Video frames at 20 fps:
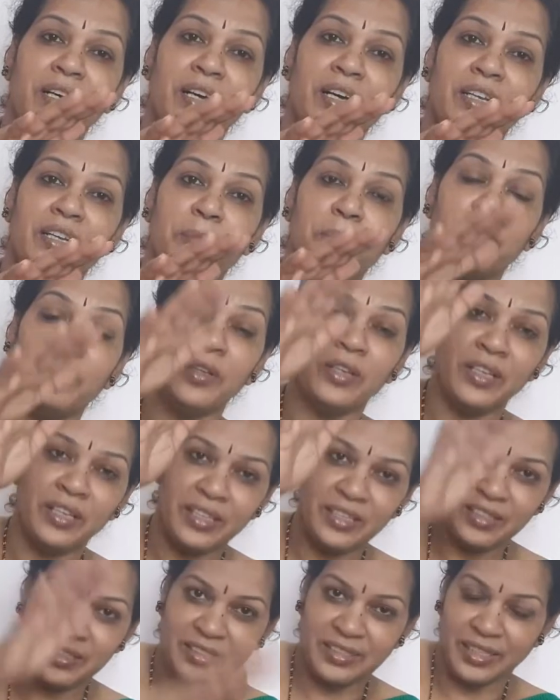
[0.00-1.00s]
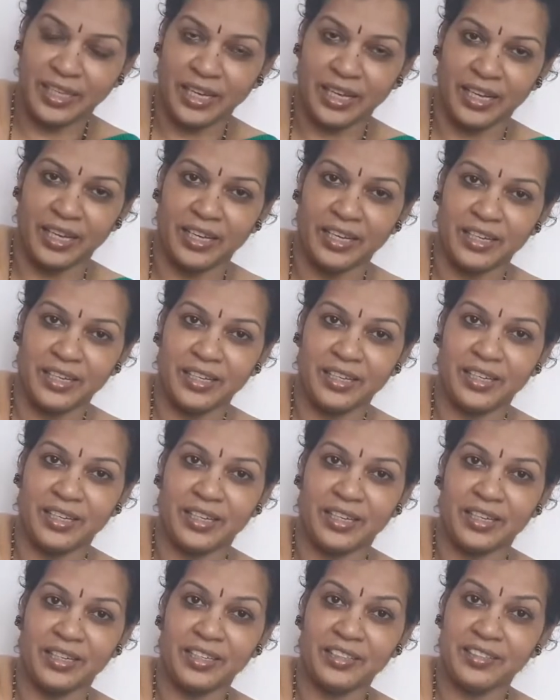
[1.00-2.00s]
అన్నప్పుడు సా
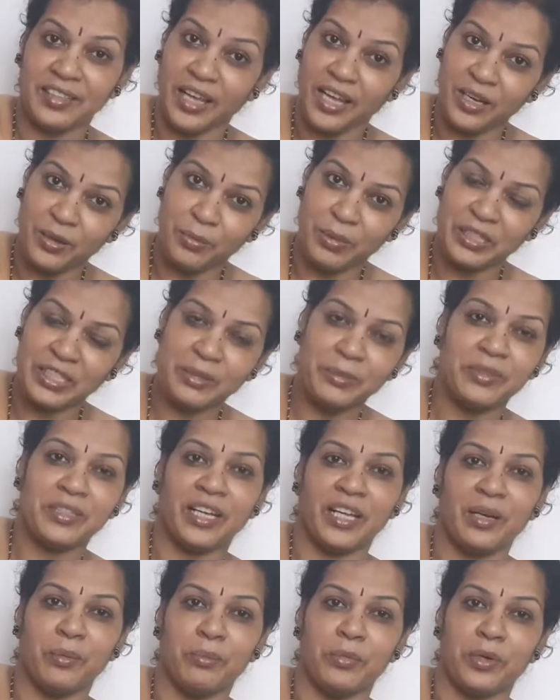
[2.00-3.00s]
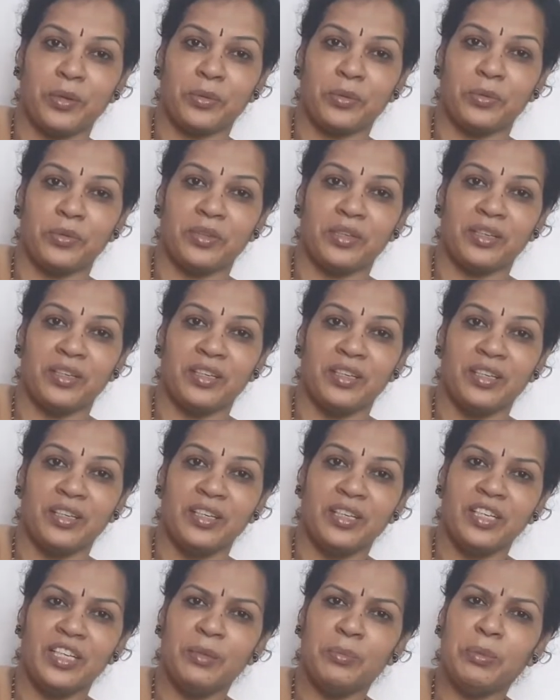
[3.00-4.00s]
అంటే సాకు మాత్రమే తాళం పడుతుంది
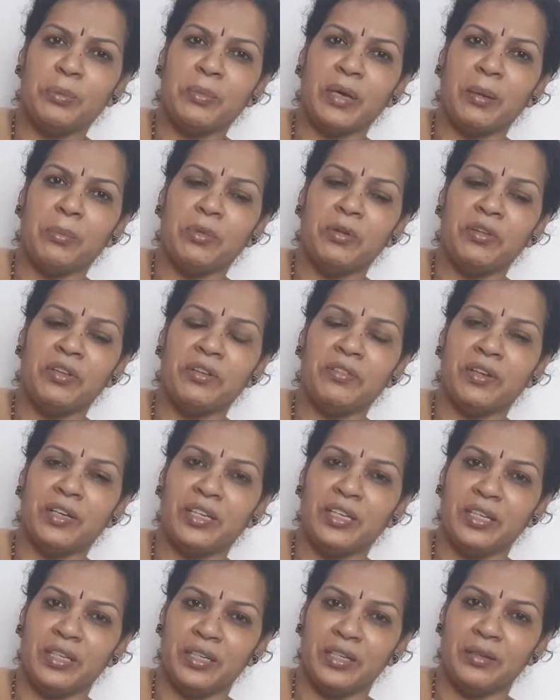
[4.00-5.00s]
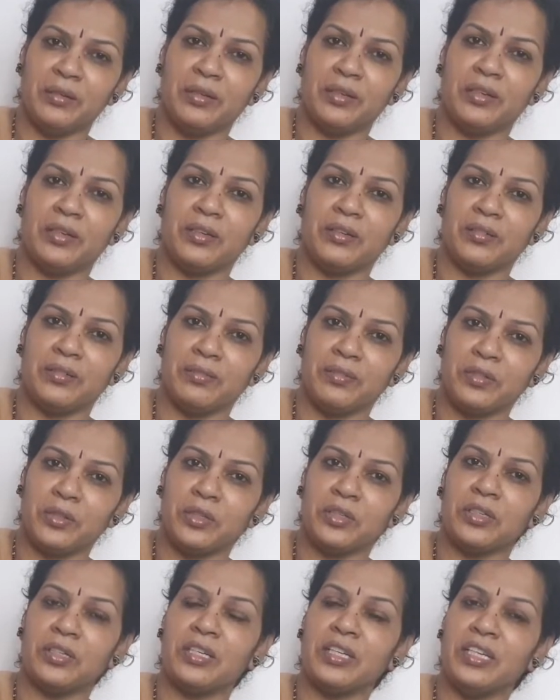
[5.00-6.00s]
ఇప్పుడు మామూలు ఇవన్నీ
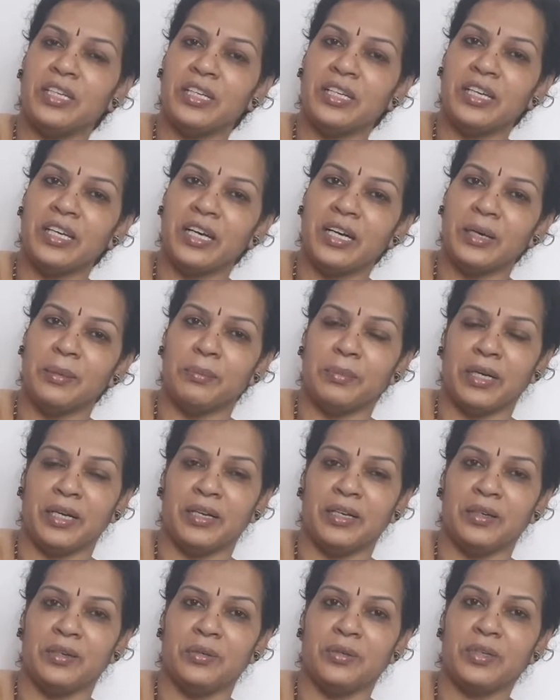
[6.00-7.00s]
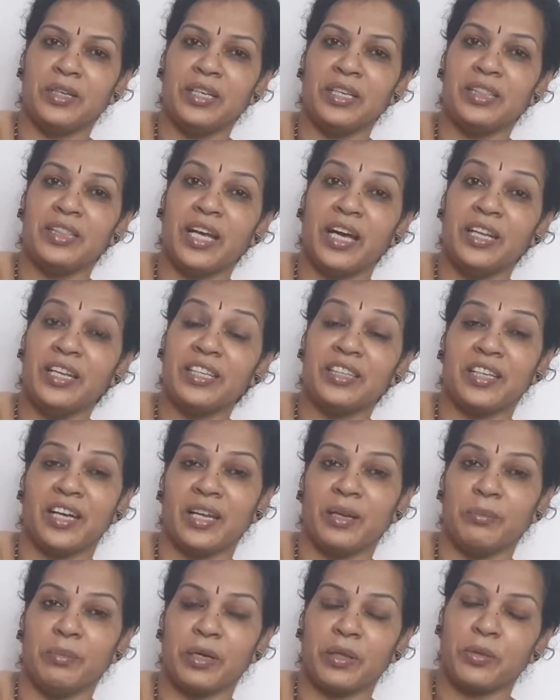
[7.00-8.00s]
రిగమ ఓకే దానికి
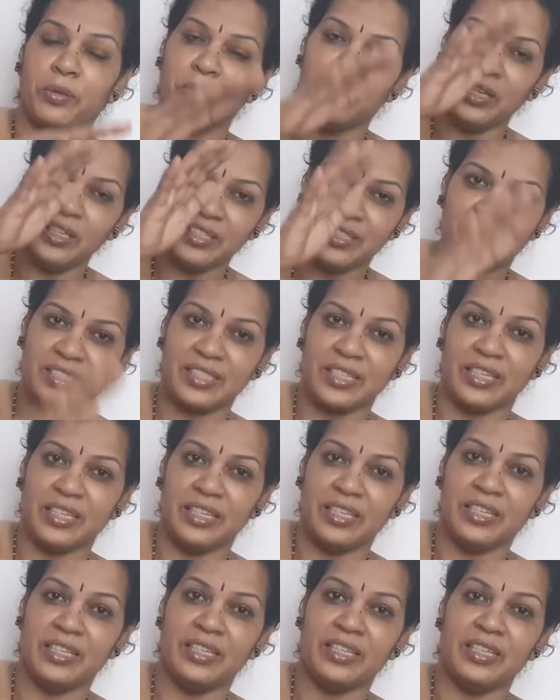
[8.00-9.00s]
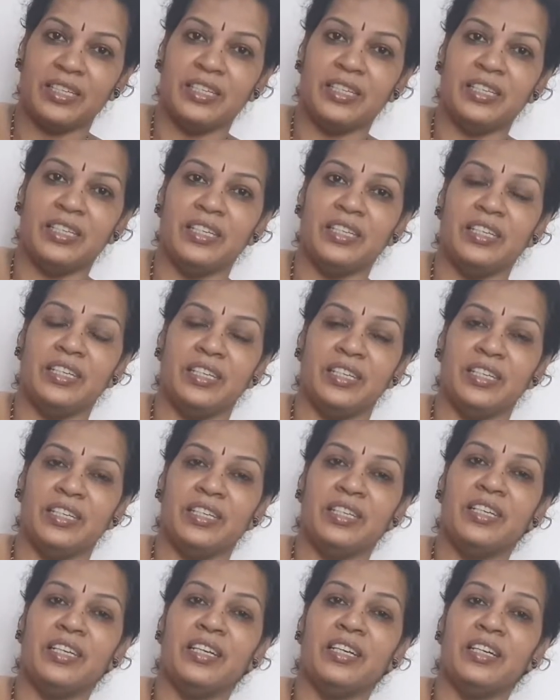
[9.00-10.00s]
తాళం పడదు ఓన్లీ
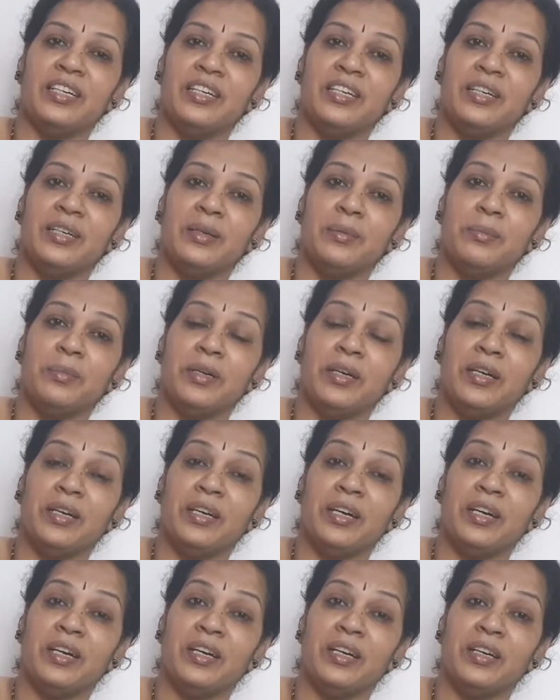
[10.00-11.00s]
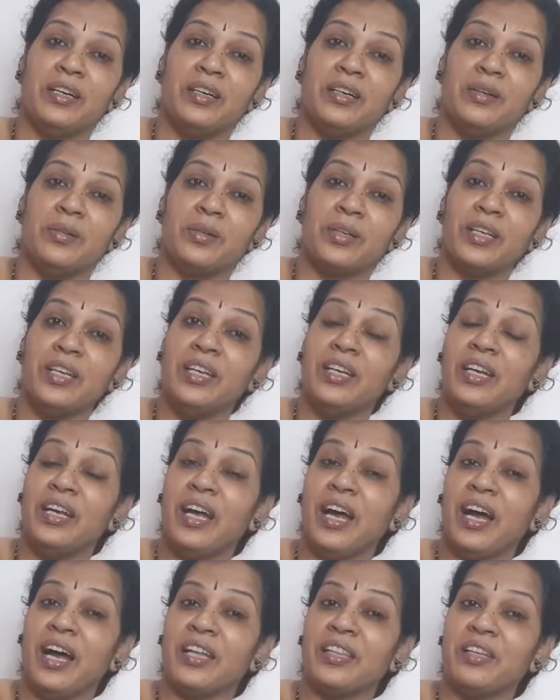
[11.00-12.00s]
సరిగమ ఓకే
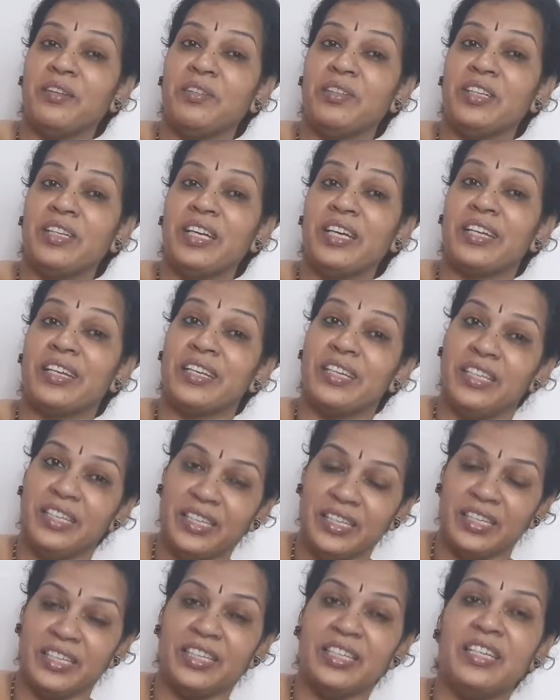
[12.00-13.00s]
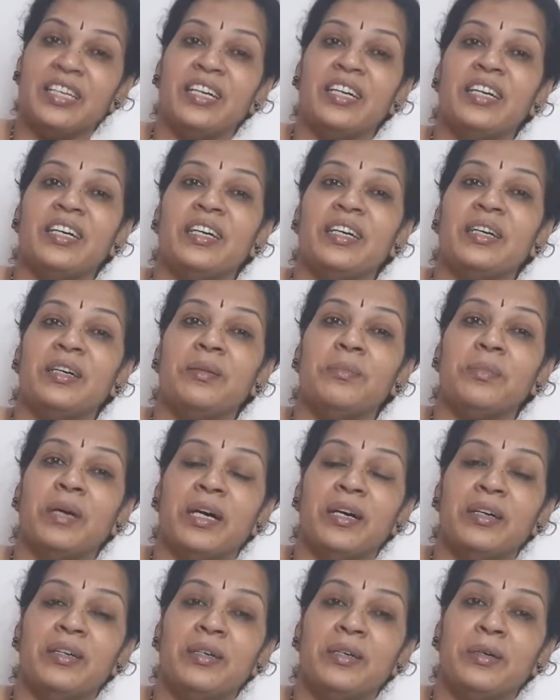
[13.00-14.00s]
అదేవిధంగా రిగమ
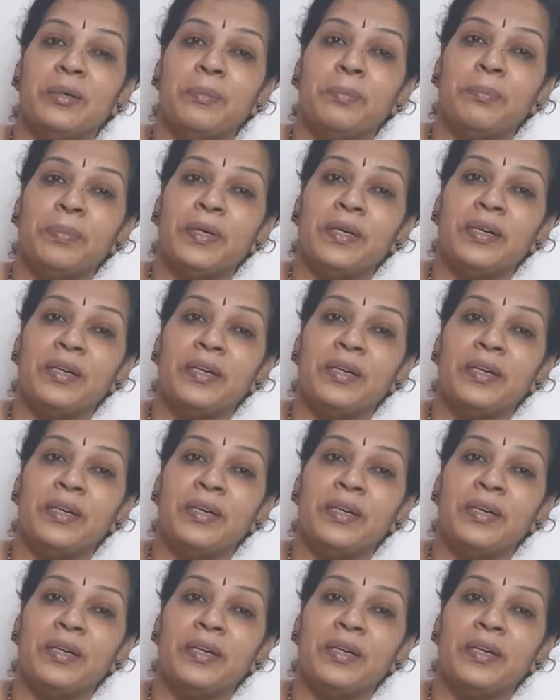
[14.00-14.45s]
ప